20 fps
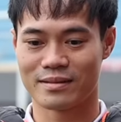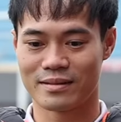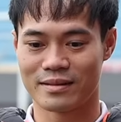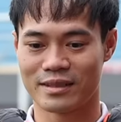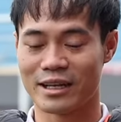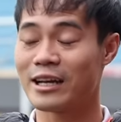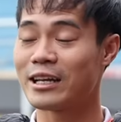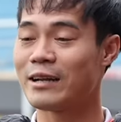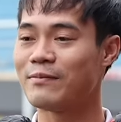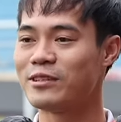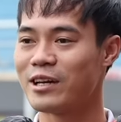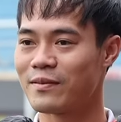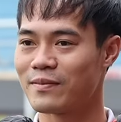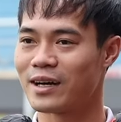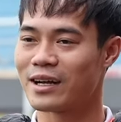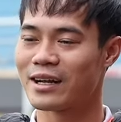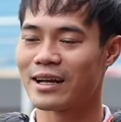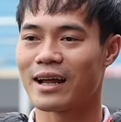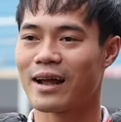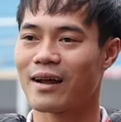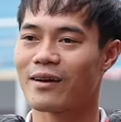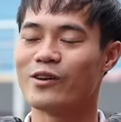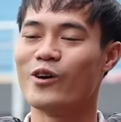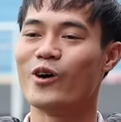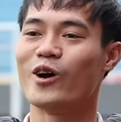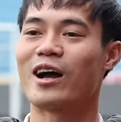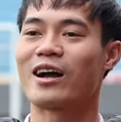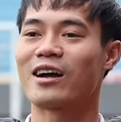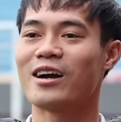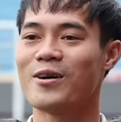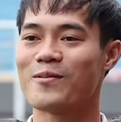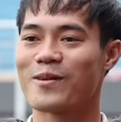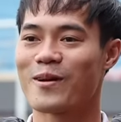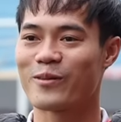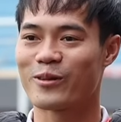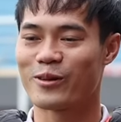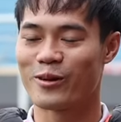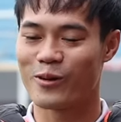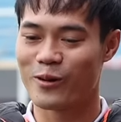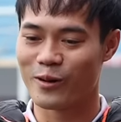để tập riêng mà đội ăn cơm em
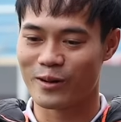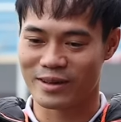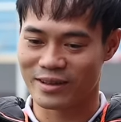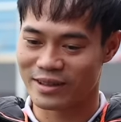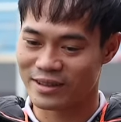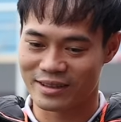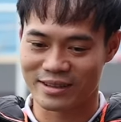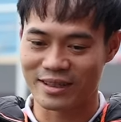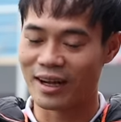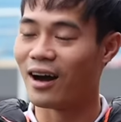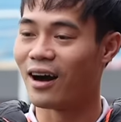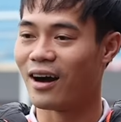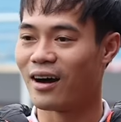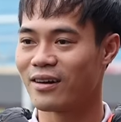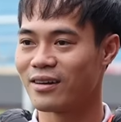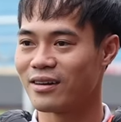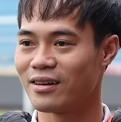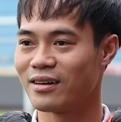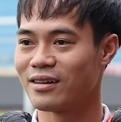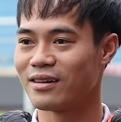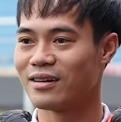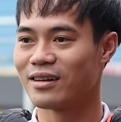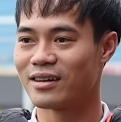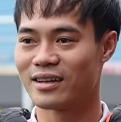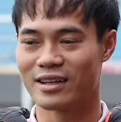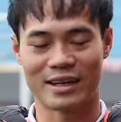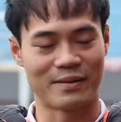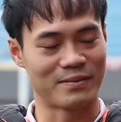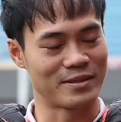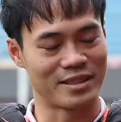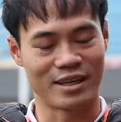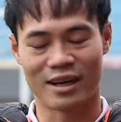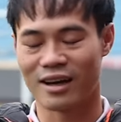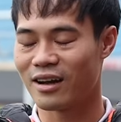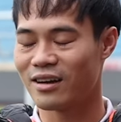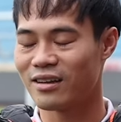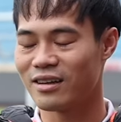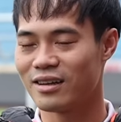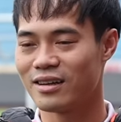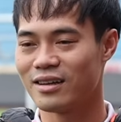chỉ ngồi thở thôi, mình tập thở
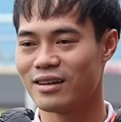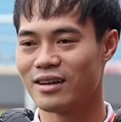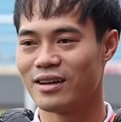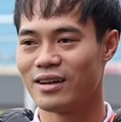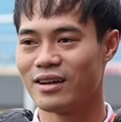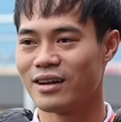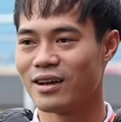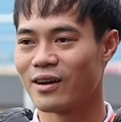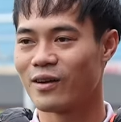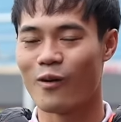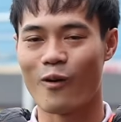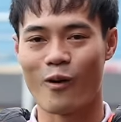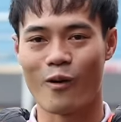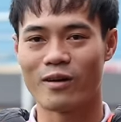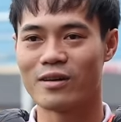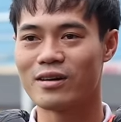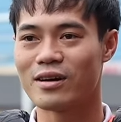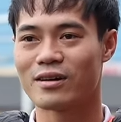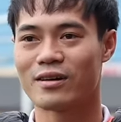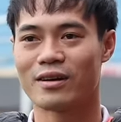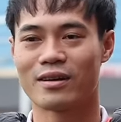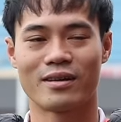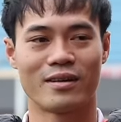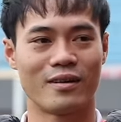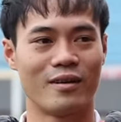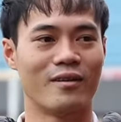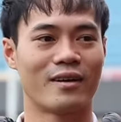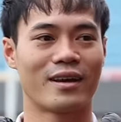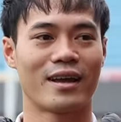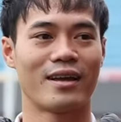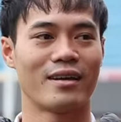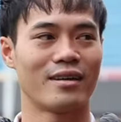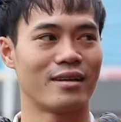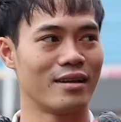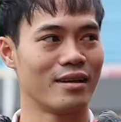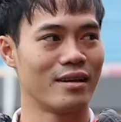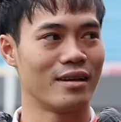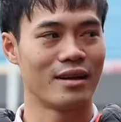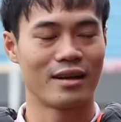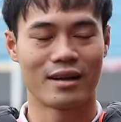thôi, ngồi uống nước thôi, ok.
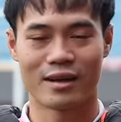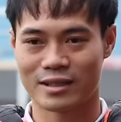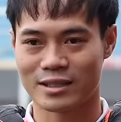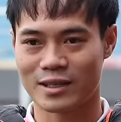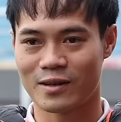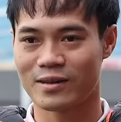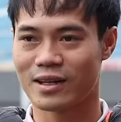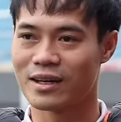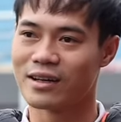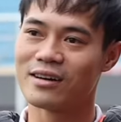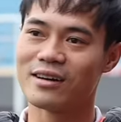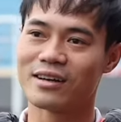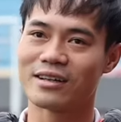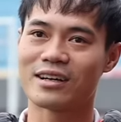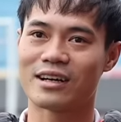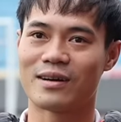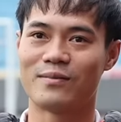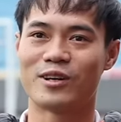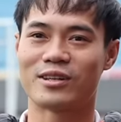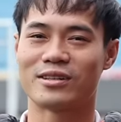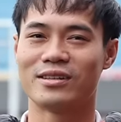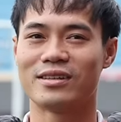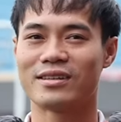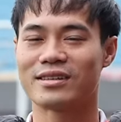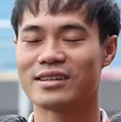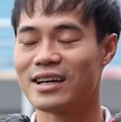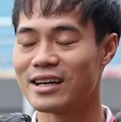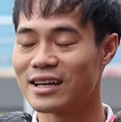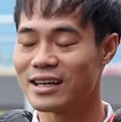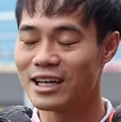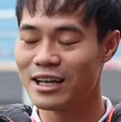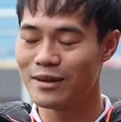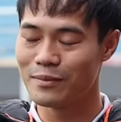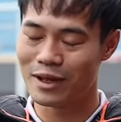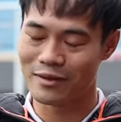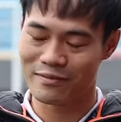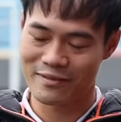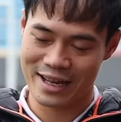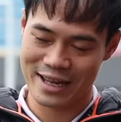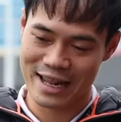Xong nghỉ ngơi tất cả mọi thứ, đến khi
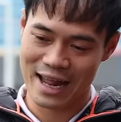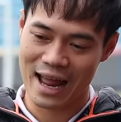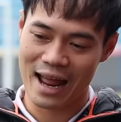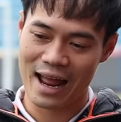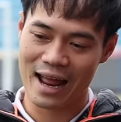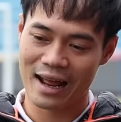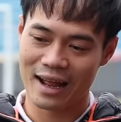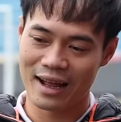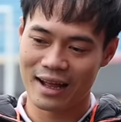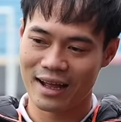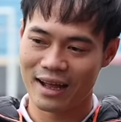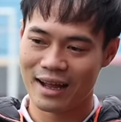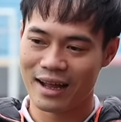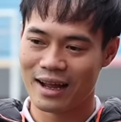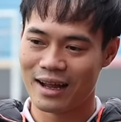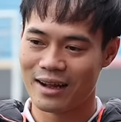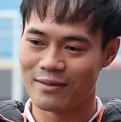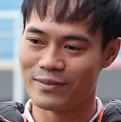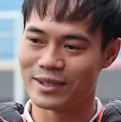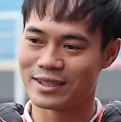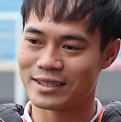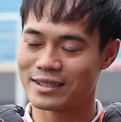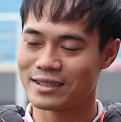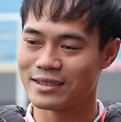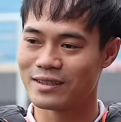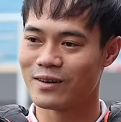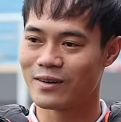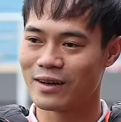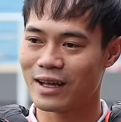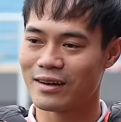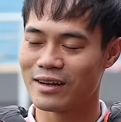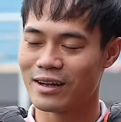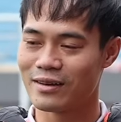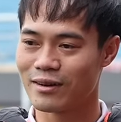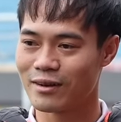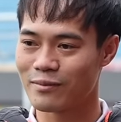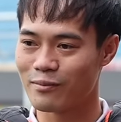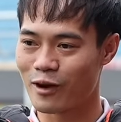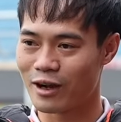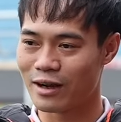mình về nhà, mình, ok, đến
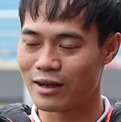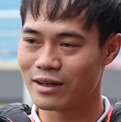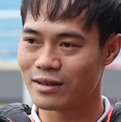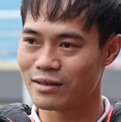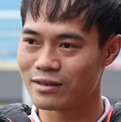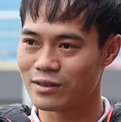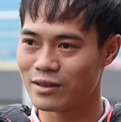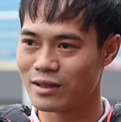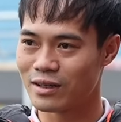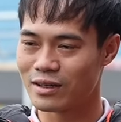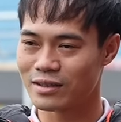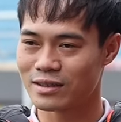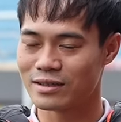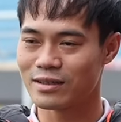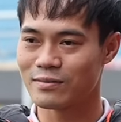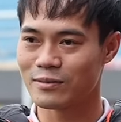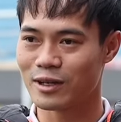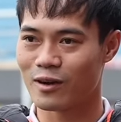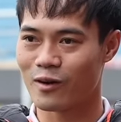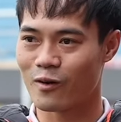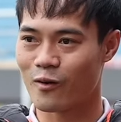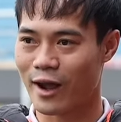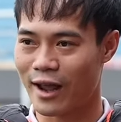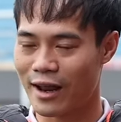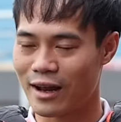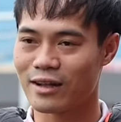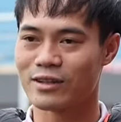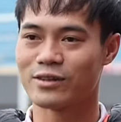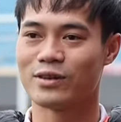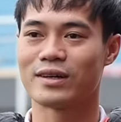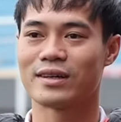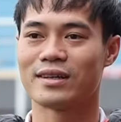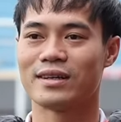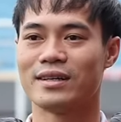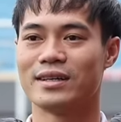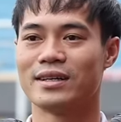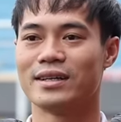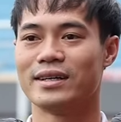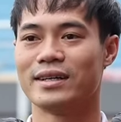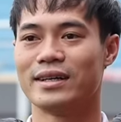khi mọi thứ sức mình có khỏe lại rồi,
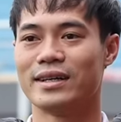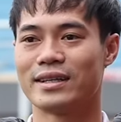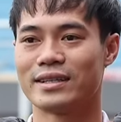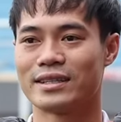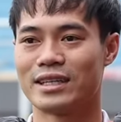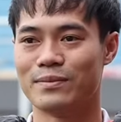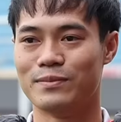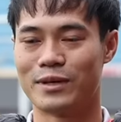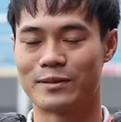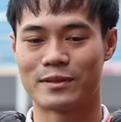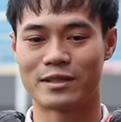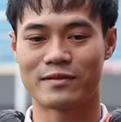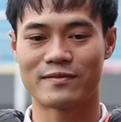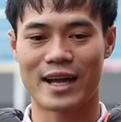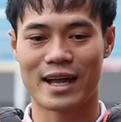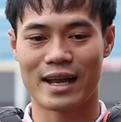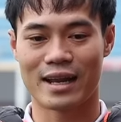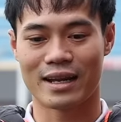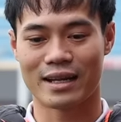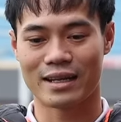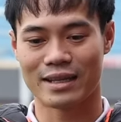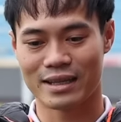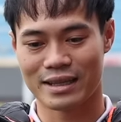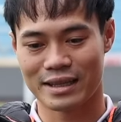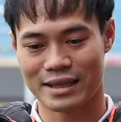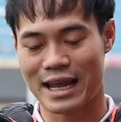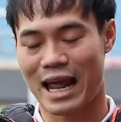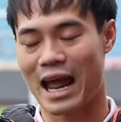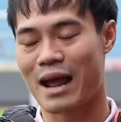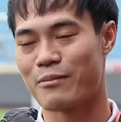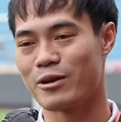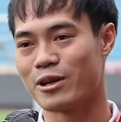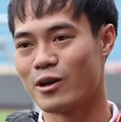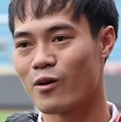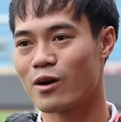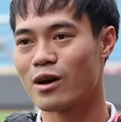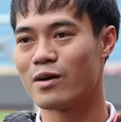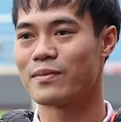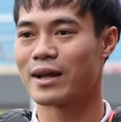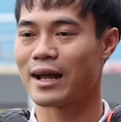thì mình mới về nhà mình nấu
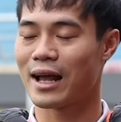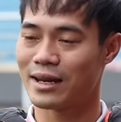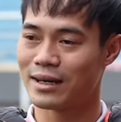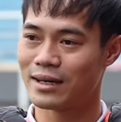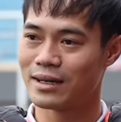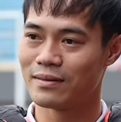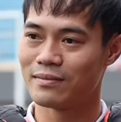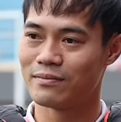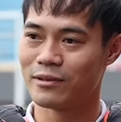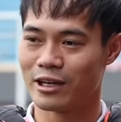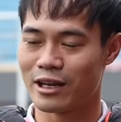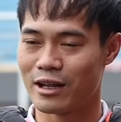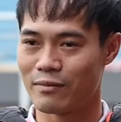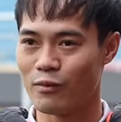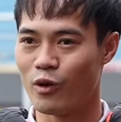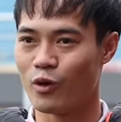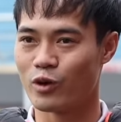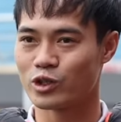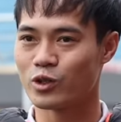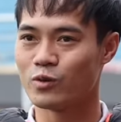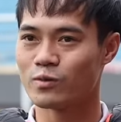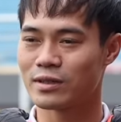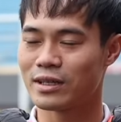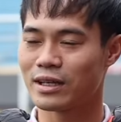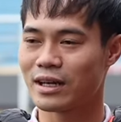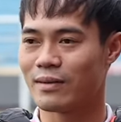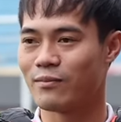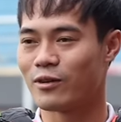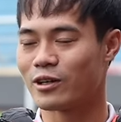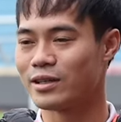cơm mình ăn, mình để bổ sung tất cả mọi